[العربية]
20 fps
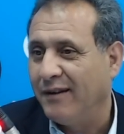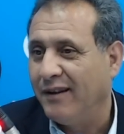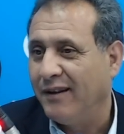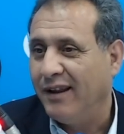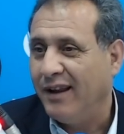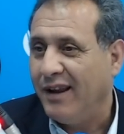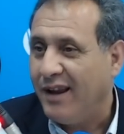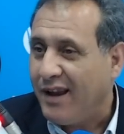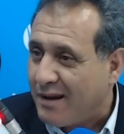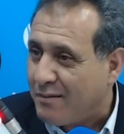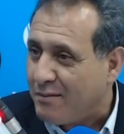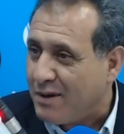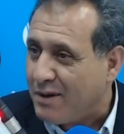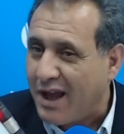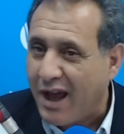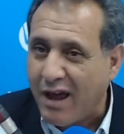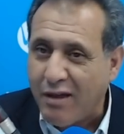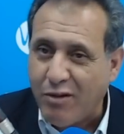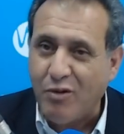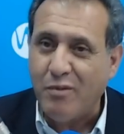انا من
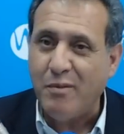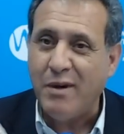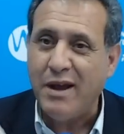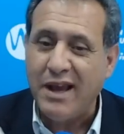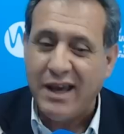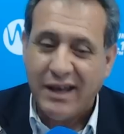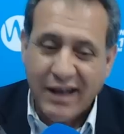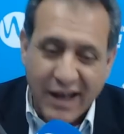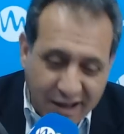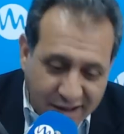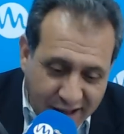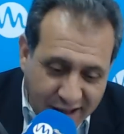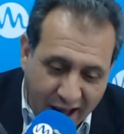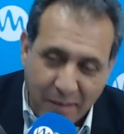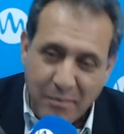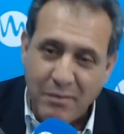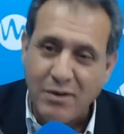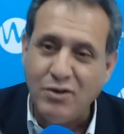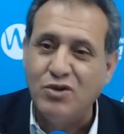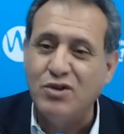هذوما انا
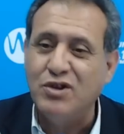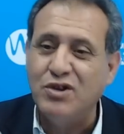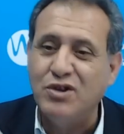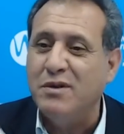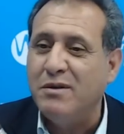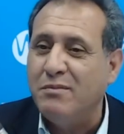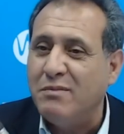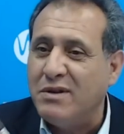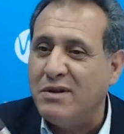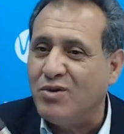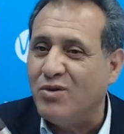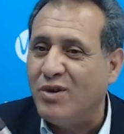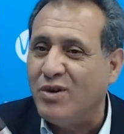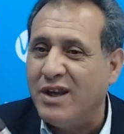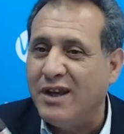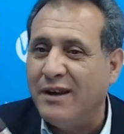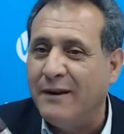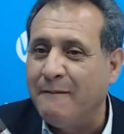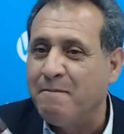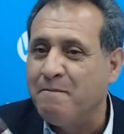اتحمل جزء من
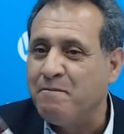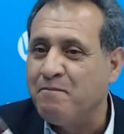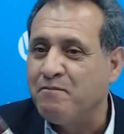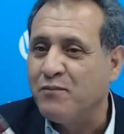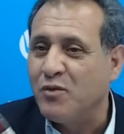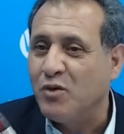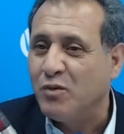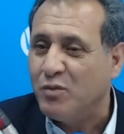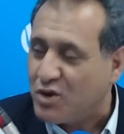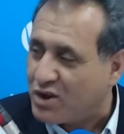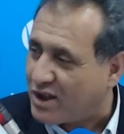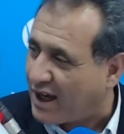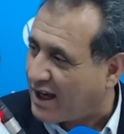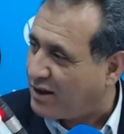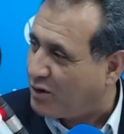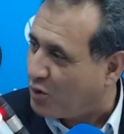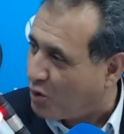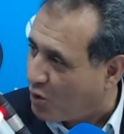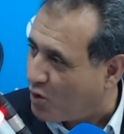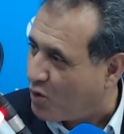المسؤوليه
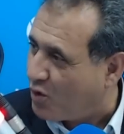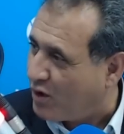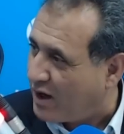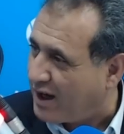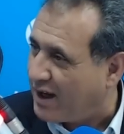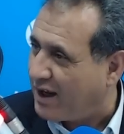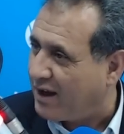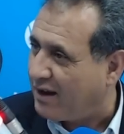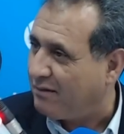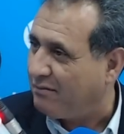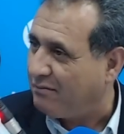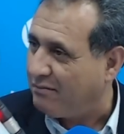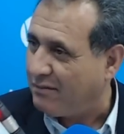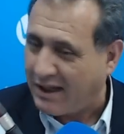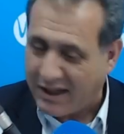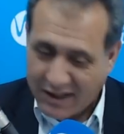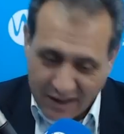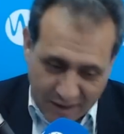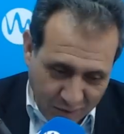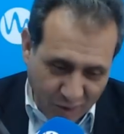ومستعد نقول انا
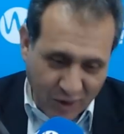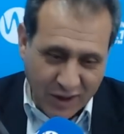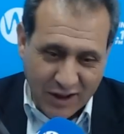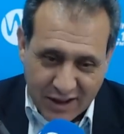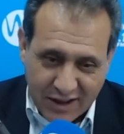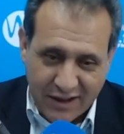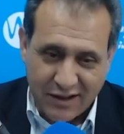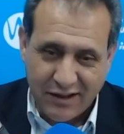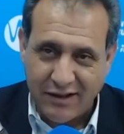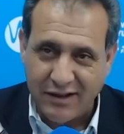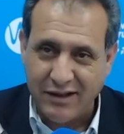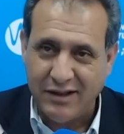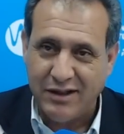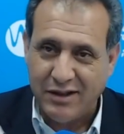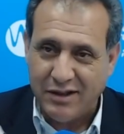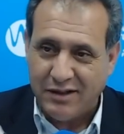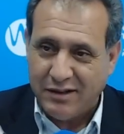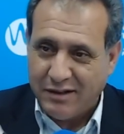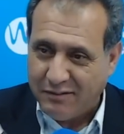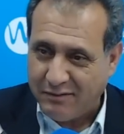معناها وقت اللي
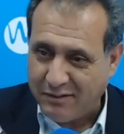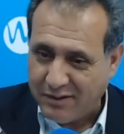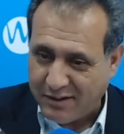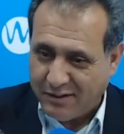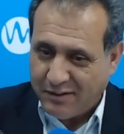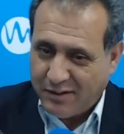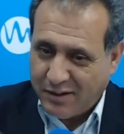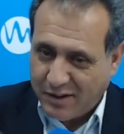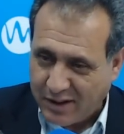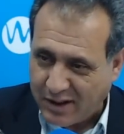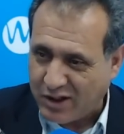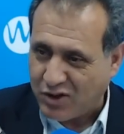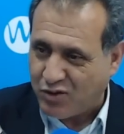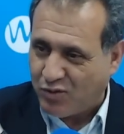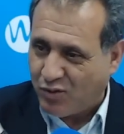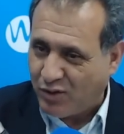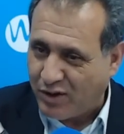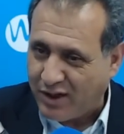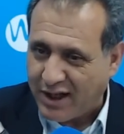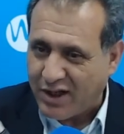
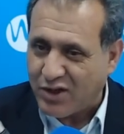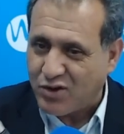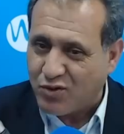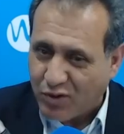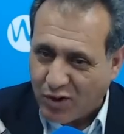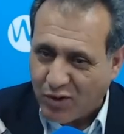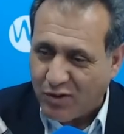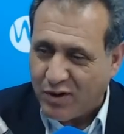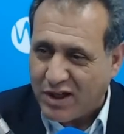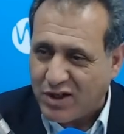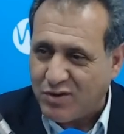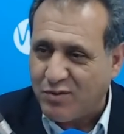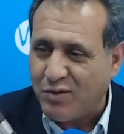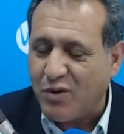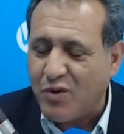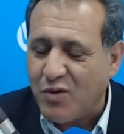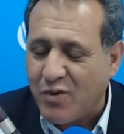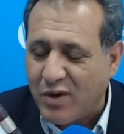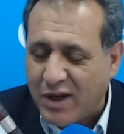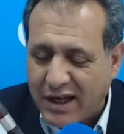نجم نناقش وتو نجم
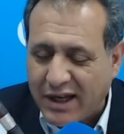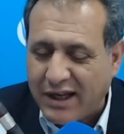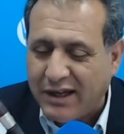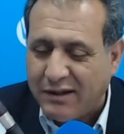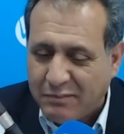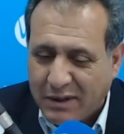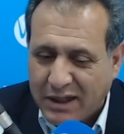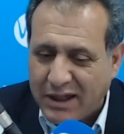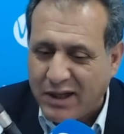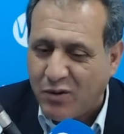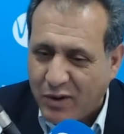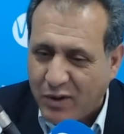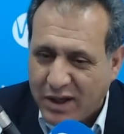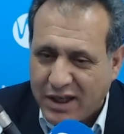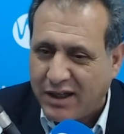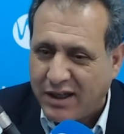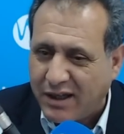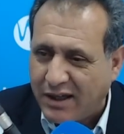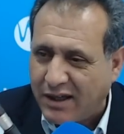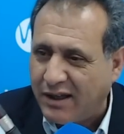نقول انا معناها
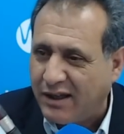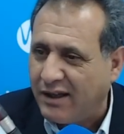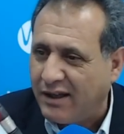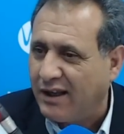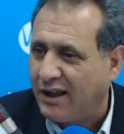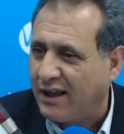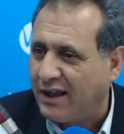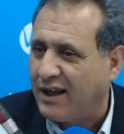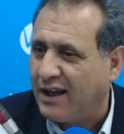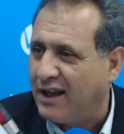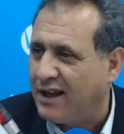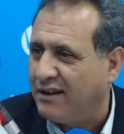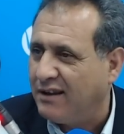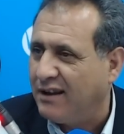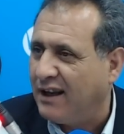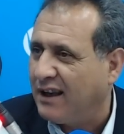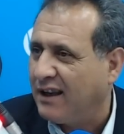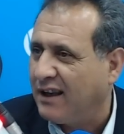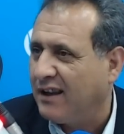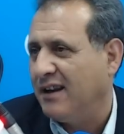وين الاخلالات
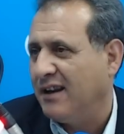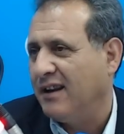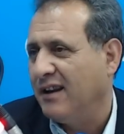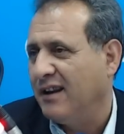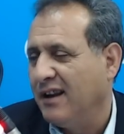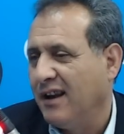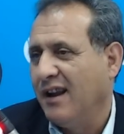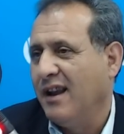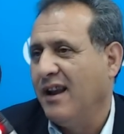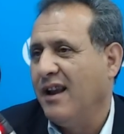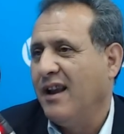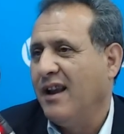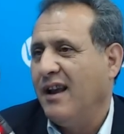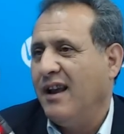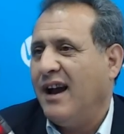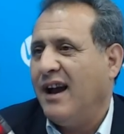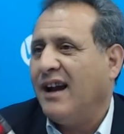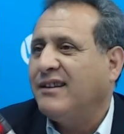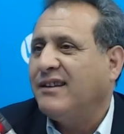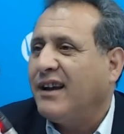الى اخره
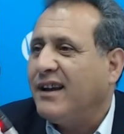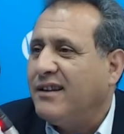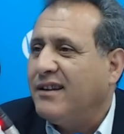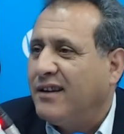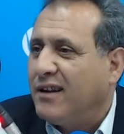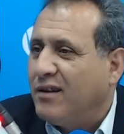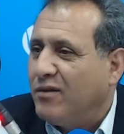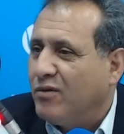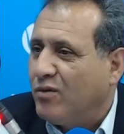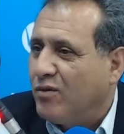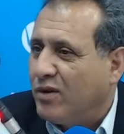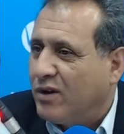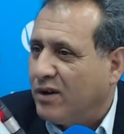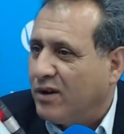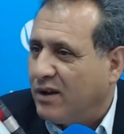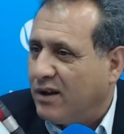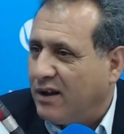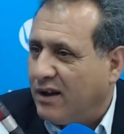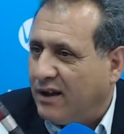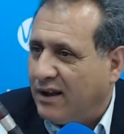اعتقد انه
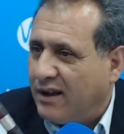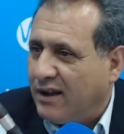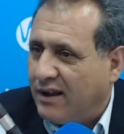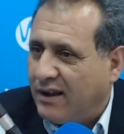الـ